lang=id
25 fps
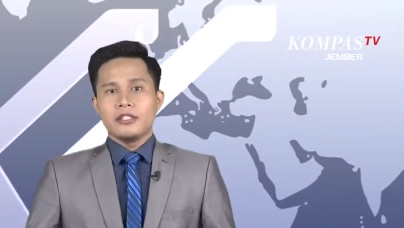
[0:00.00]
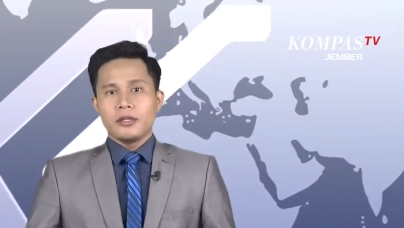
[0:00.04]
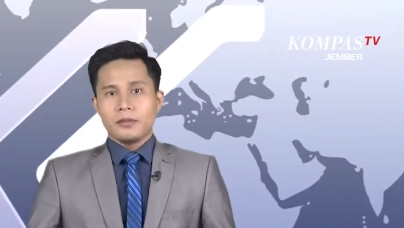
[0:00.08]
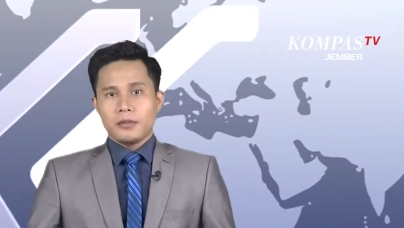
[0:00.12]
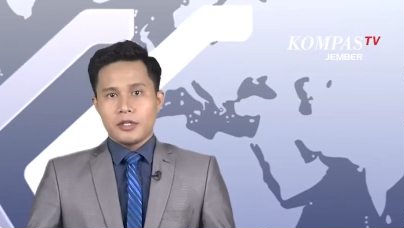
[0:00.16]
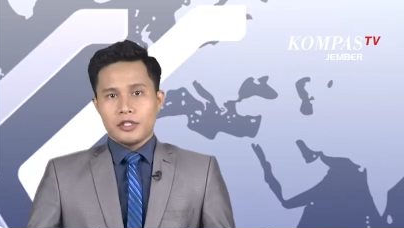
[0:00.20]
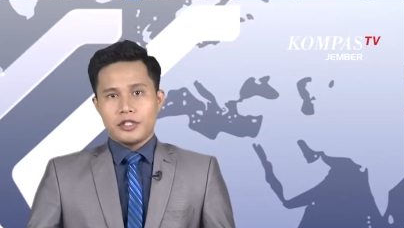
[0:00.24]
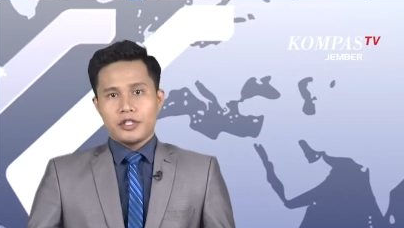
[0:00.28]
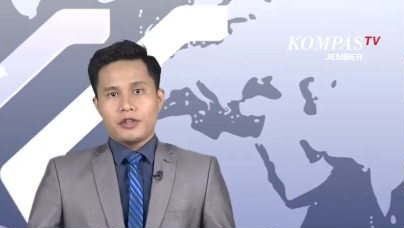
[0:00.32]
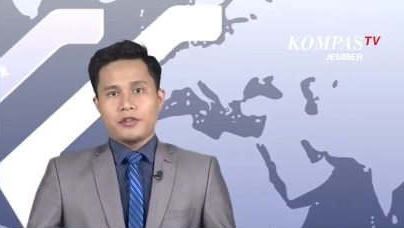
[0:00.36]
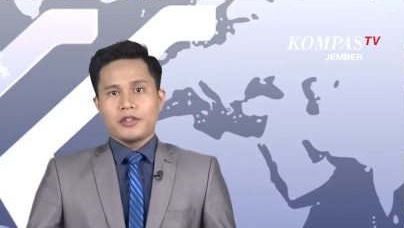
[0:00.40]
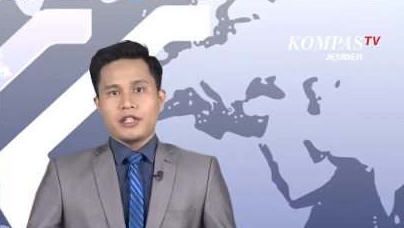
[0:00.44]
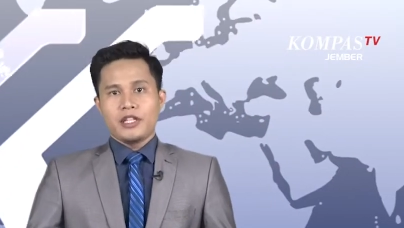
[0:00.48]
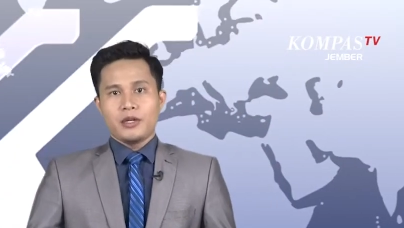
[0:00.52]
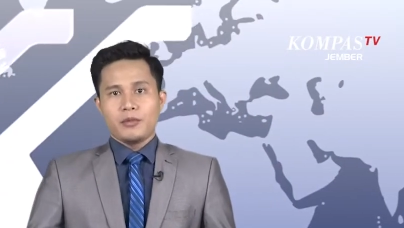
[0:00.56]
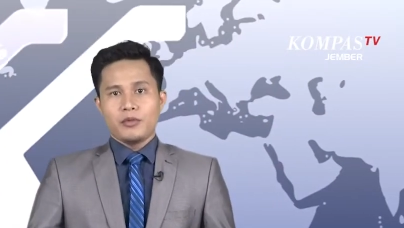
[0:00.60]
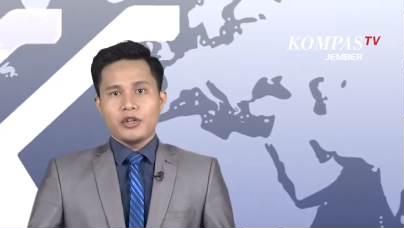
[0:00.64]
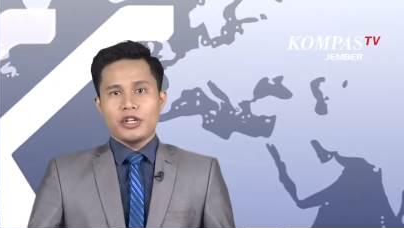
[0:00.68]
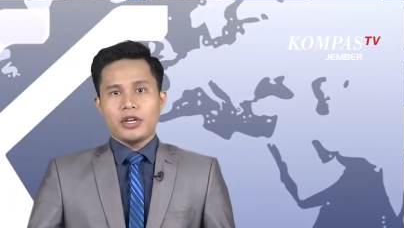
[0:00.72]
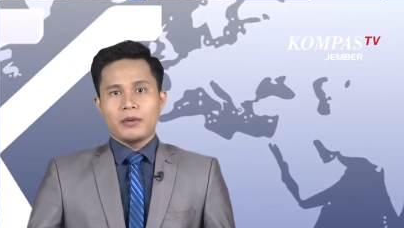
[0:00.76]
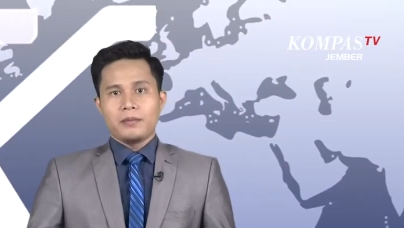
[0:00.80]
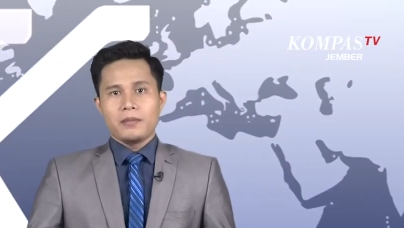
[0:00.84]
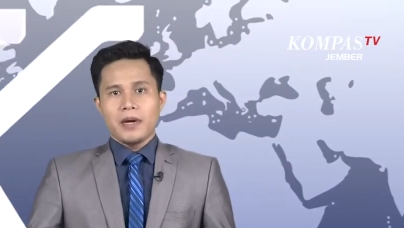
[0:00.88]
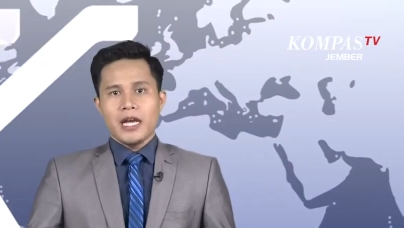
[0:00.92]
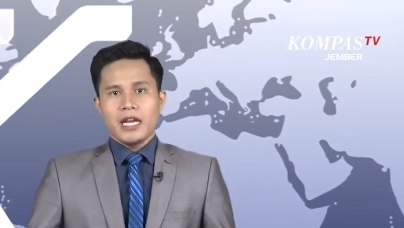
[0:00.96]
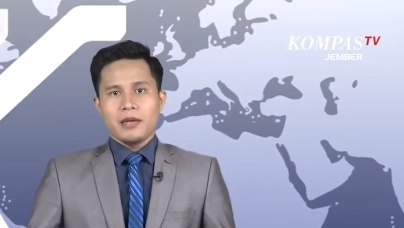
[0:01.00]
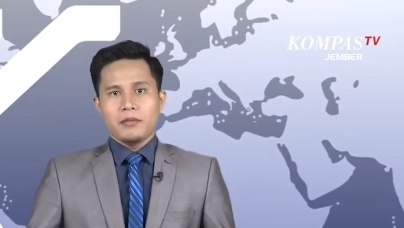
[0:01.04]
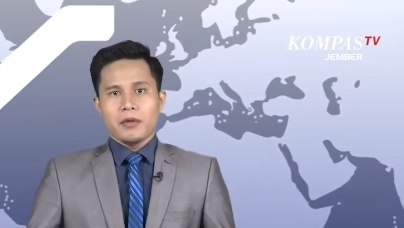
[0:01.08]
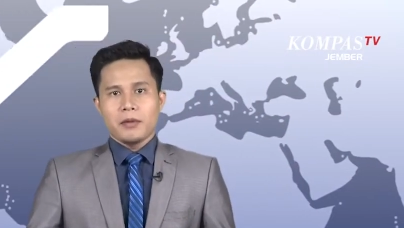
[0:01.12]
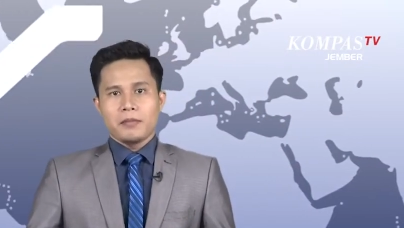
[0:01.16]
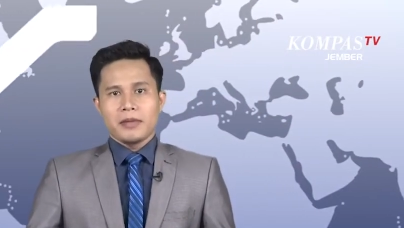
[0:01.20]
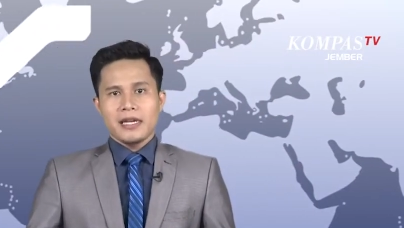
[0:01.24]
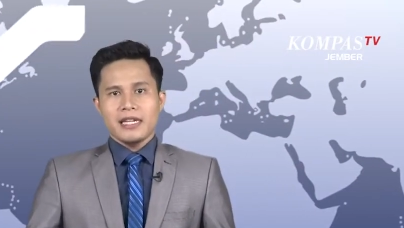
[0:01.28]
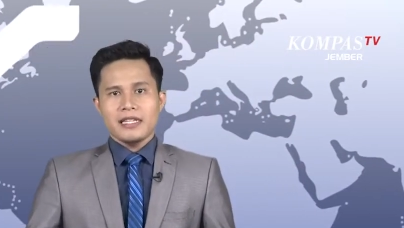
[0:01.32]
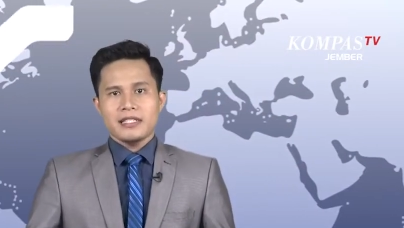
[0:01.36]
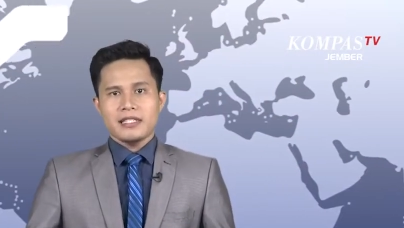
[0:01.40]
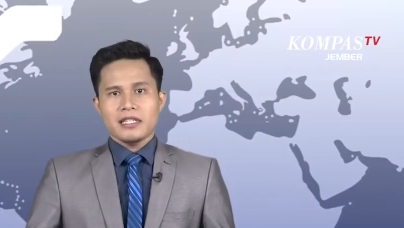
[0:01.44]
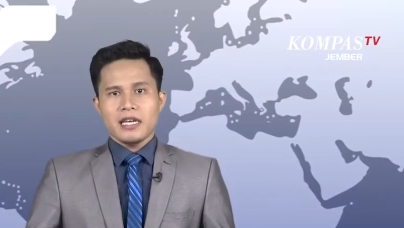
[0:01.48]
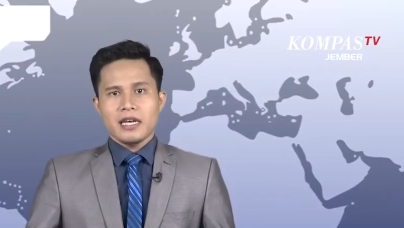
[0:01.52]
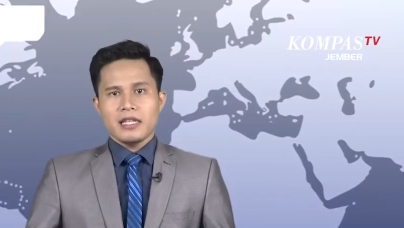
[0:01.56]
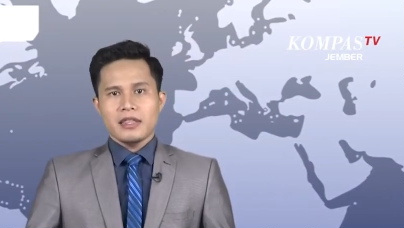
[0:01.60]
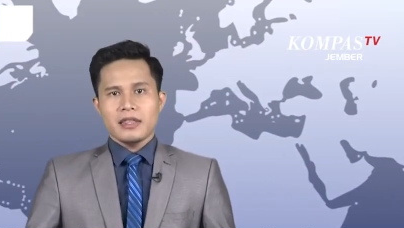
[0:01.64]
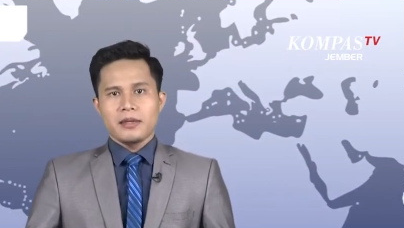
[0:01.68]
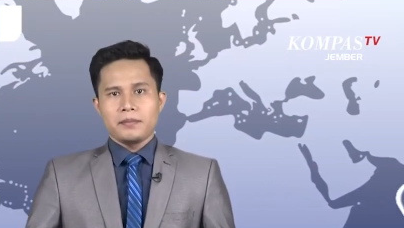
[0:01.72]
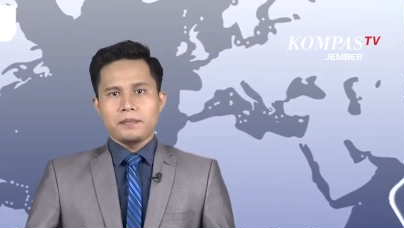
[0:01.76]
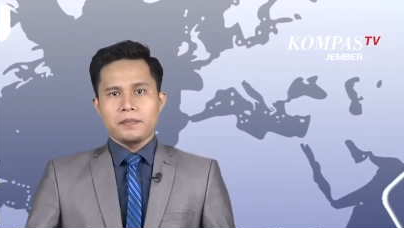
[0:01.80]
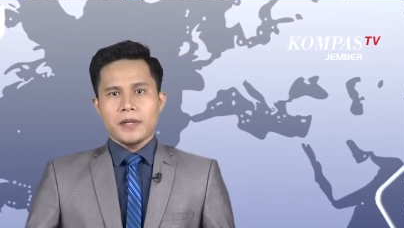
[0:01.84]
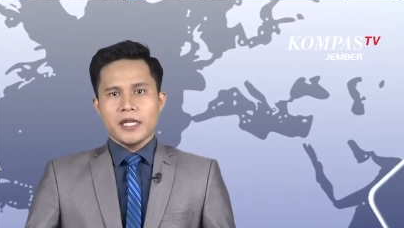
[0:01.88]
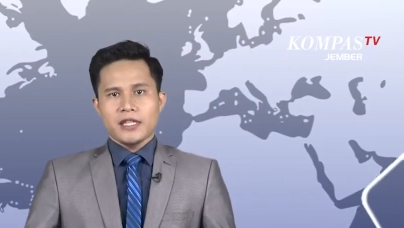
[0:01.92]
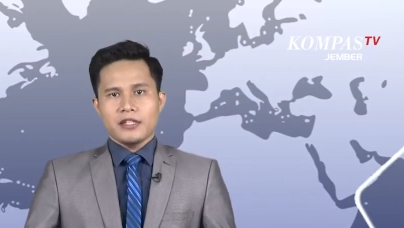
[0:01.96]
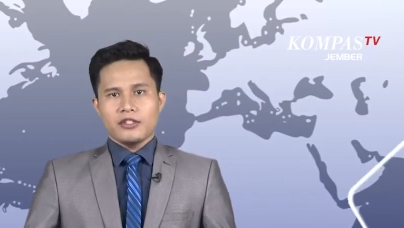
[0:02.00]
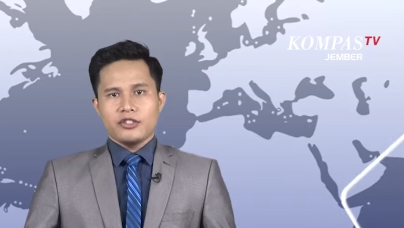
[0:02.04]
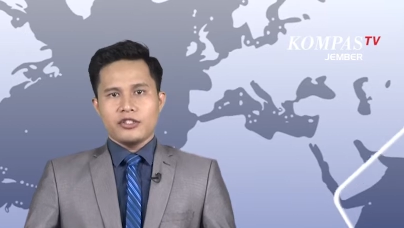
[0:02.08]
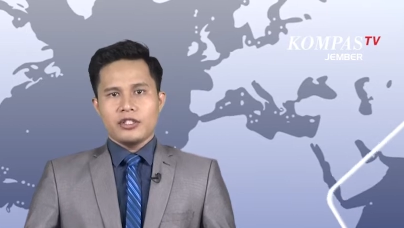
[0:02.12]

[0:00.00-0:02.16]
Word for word: Jember Jawa Timur kembali memeriksa tempat